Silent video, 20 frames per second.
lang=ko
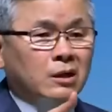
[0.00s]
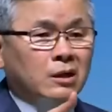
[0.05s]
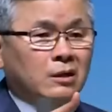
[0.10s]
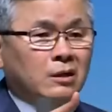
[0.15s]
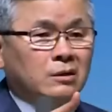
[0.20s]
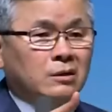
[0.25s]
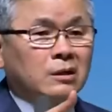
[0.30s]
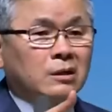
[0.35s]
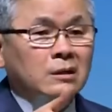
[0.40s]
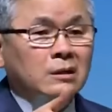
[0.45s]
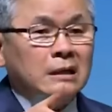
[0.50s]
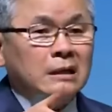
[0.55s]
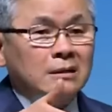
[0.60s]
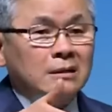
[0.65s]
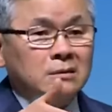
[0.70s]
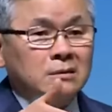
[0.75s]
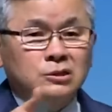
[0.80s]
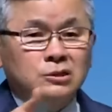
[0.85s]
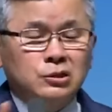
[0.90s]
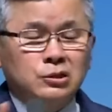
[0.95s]
경계를
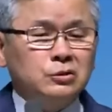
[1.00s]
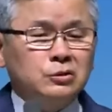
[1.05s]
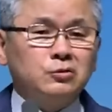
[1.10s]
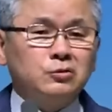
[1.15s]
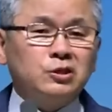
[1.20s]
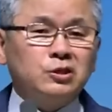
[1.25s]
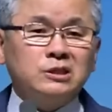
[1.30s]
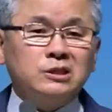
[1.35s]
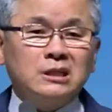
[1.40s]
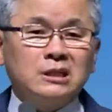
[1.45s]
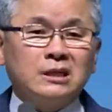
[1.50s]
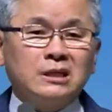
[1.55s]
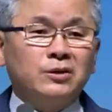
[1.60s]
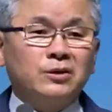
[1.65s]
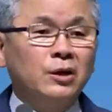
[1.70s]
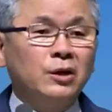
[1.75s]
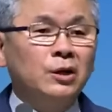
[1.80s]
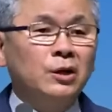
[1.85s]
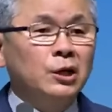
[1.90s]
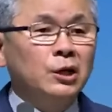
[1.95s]
다 지우고
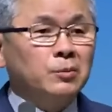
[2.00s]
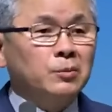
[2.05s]
있잖아요.